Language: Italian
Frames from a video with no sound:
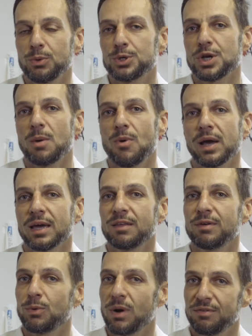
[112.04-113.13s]
riusciamo anche ad
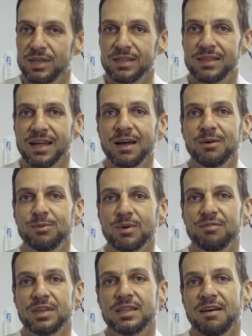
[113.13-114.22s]
avere una vita, una
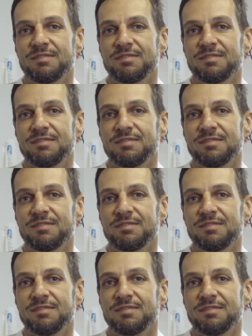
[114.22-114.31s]
vita